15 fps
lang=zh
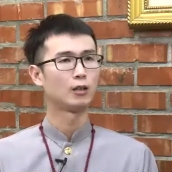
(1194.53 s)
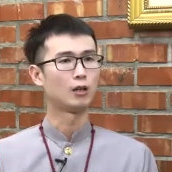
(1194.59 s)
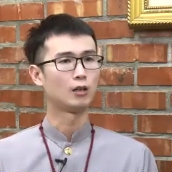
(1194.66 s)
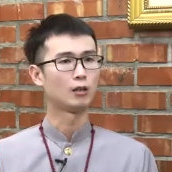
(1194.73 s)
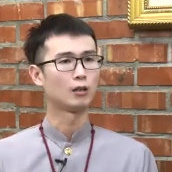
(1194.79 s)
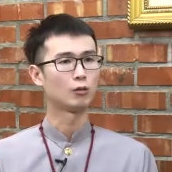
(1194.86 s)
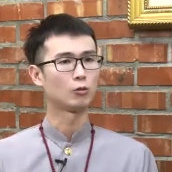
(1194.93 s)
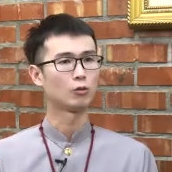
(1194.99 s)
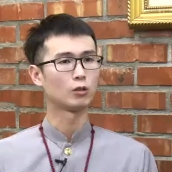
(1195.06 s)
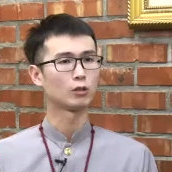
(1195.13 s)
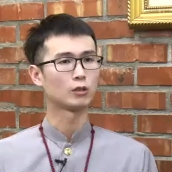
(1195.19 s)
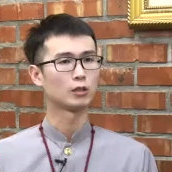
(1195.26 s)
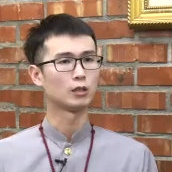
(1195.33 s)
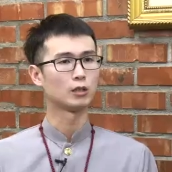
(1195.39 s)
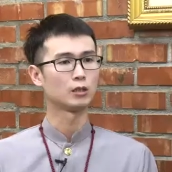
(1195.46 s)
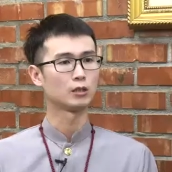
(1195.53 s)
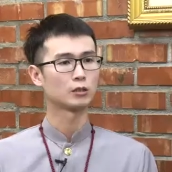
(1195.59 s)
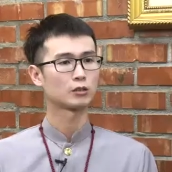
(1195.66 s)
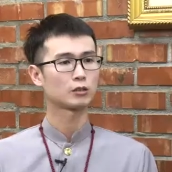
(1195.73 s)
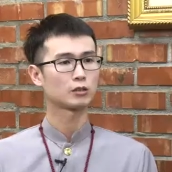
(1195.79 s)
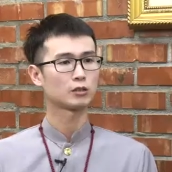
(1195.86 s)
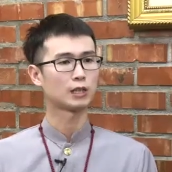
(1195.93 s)
呃，我
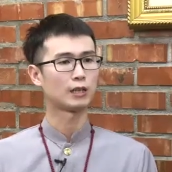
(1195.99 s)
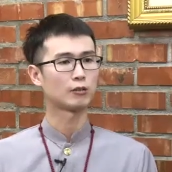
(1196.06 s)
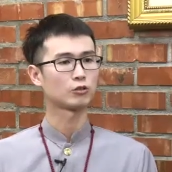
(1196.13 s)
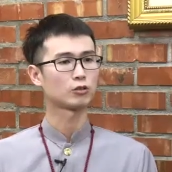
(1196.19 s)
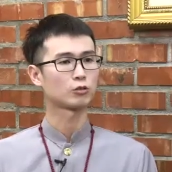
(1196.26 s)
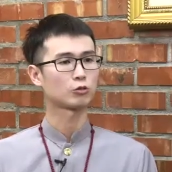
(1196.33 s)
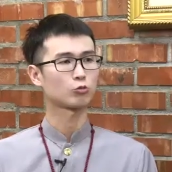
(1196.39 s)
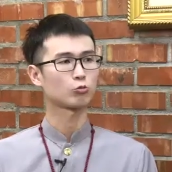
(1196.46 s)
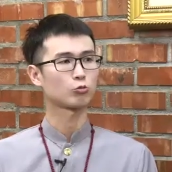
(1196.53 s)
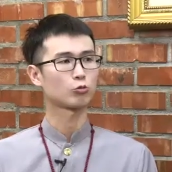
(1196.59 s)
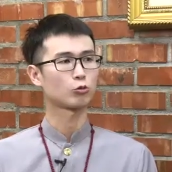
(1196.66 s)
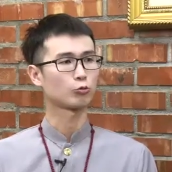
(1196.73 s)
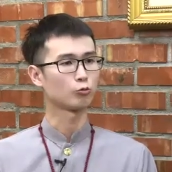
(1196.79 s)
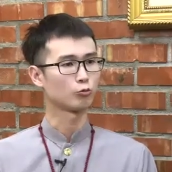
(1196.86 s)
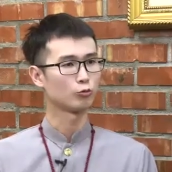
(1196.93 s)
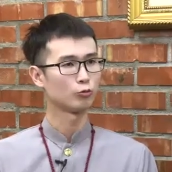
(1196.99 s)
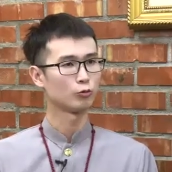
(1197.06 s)
的四爻是属土，